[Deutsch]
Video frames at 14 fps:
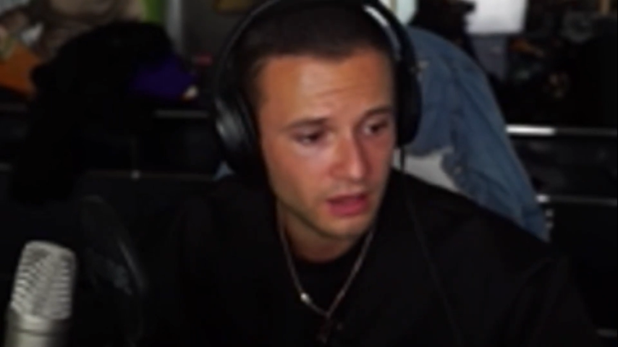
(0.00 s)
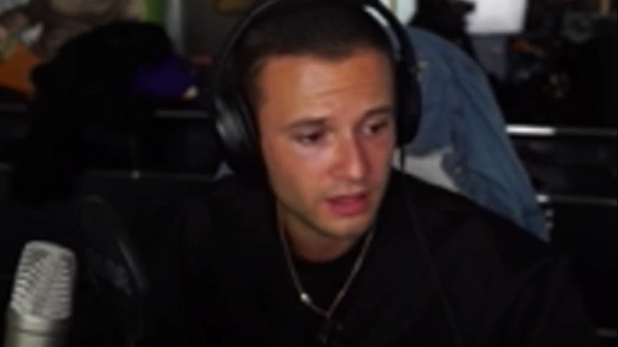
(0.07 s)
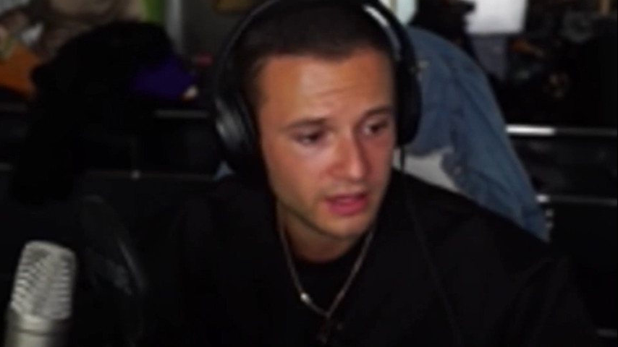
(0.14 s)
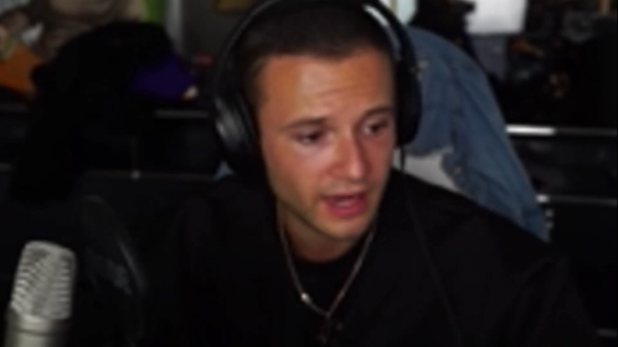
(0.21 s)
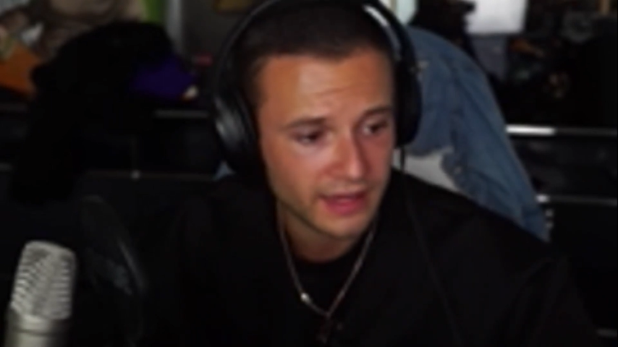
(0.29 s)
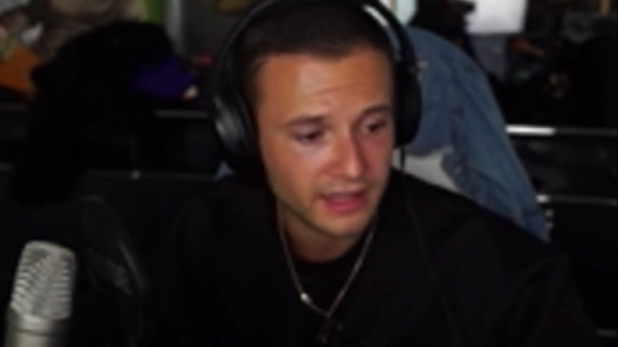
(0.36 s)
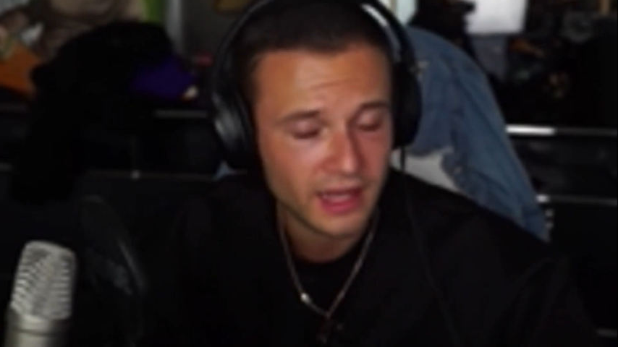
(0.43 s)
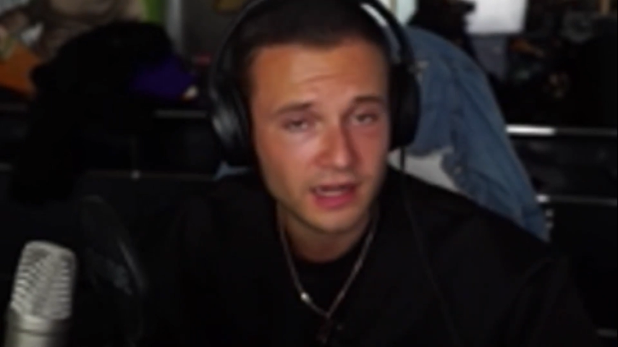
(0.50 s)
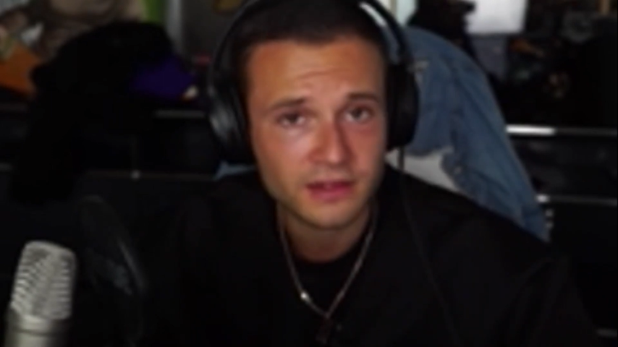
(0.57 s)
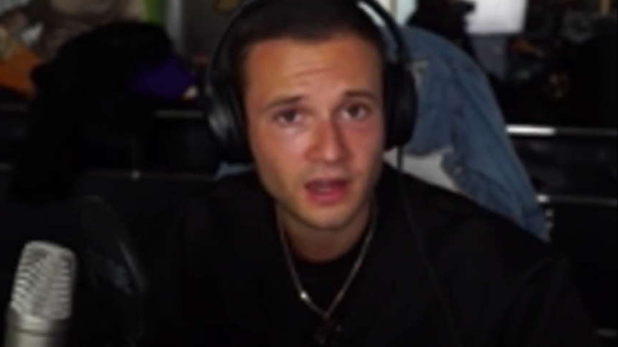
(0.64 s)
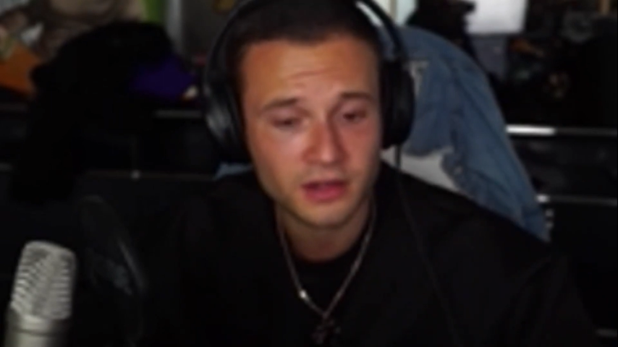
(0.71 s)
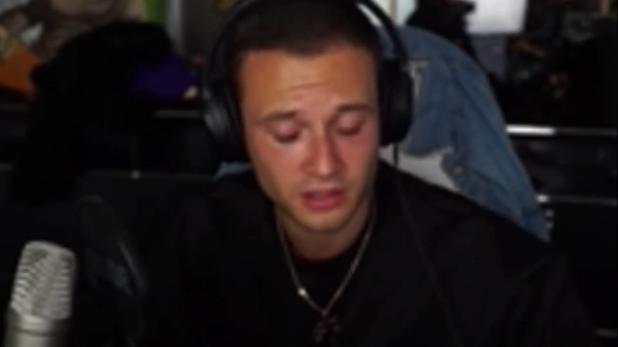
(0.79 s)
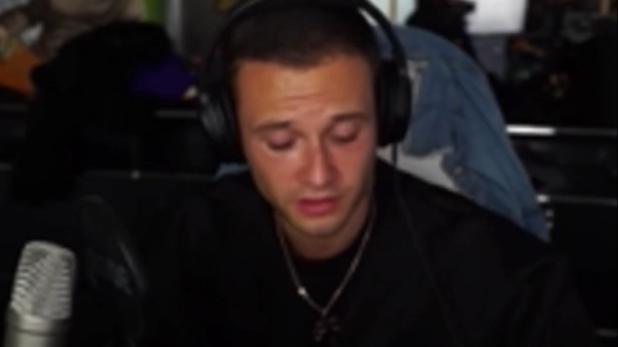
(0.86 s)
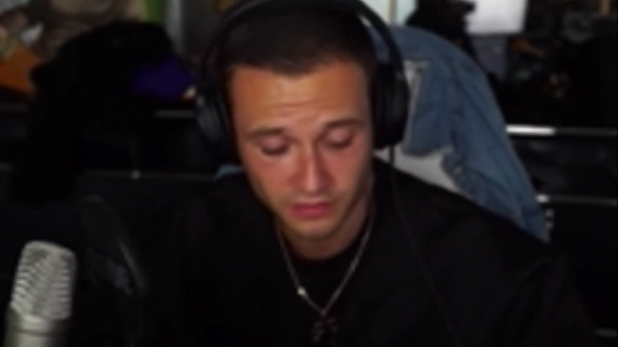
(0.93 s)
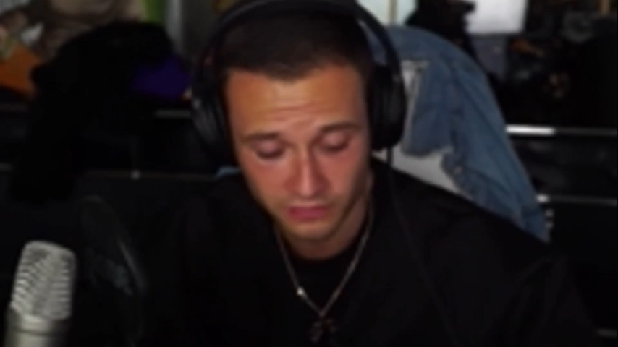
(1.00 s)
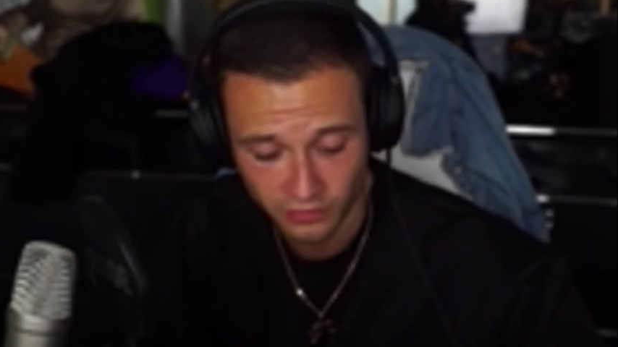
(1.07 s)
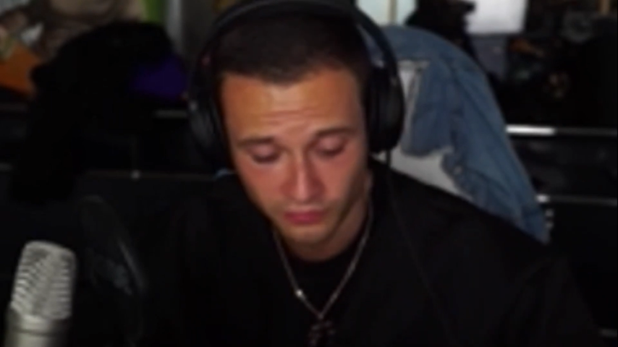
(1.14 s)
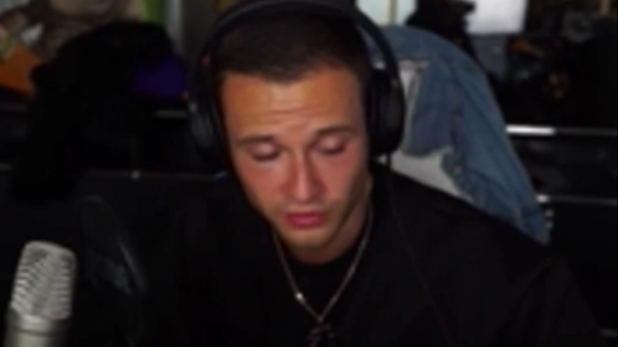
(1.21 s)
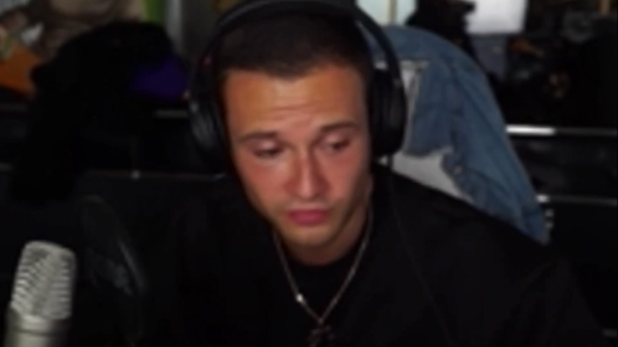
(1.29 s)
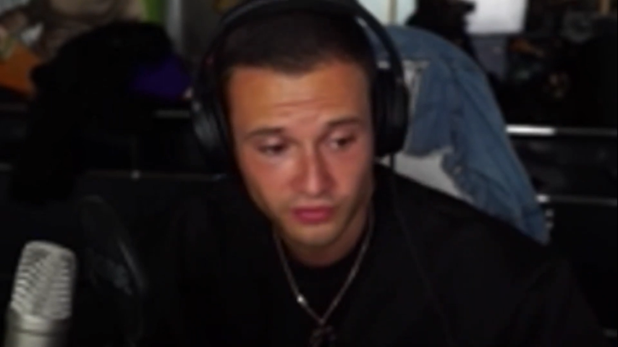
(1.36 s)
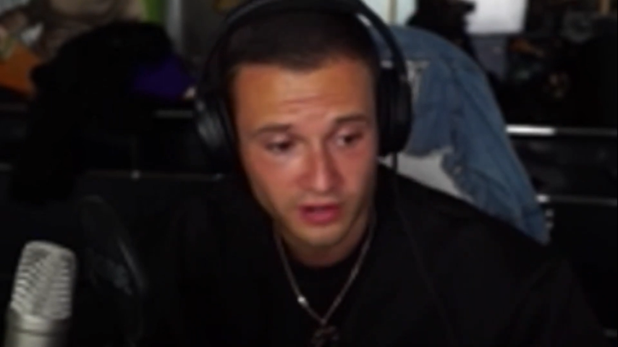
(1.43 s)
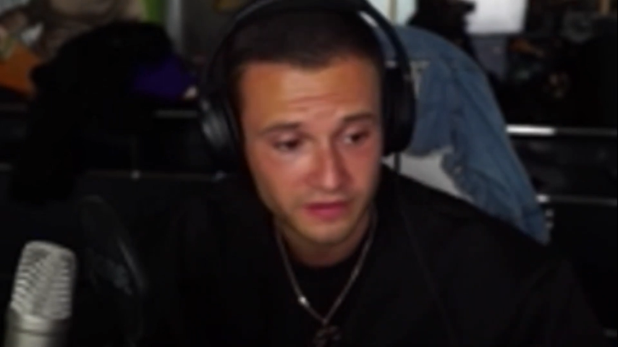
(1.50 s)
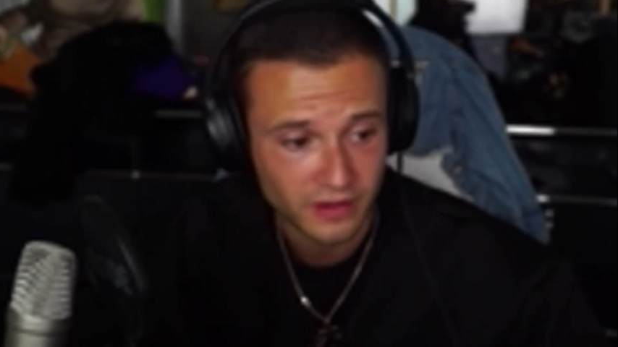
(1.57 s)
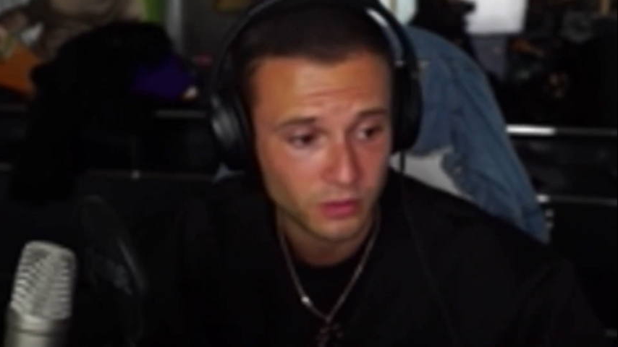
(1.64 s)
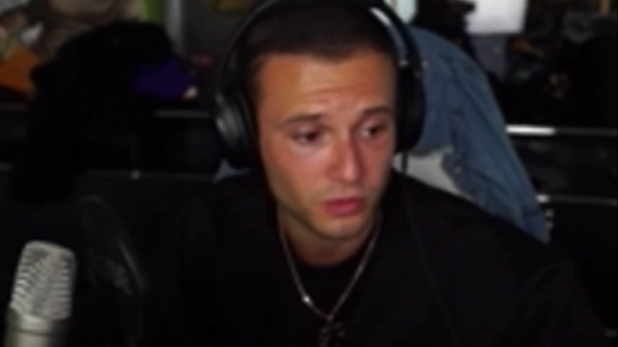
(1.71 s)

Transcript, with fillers: kein Geld hat, ist es auf jeden Fall sehr gut.